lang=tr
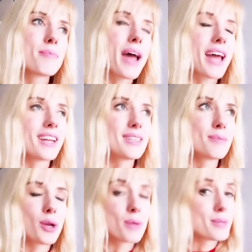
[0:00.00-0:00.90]

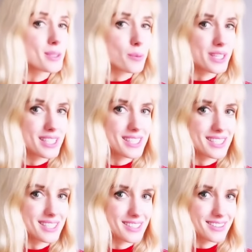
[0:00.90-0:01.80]
ben böyle bir
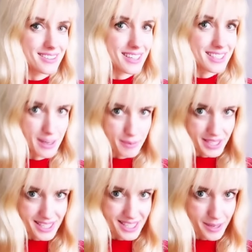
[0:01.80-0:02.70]
sürpriz
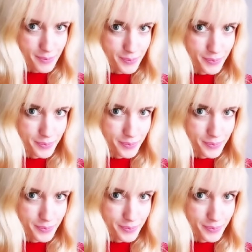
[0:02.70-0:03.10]
hazırlamak isterim.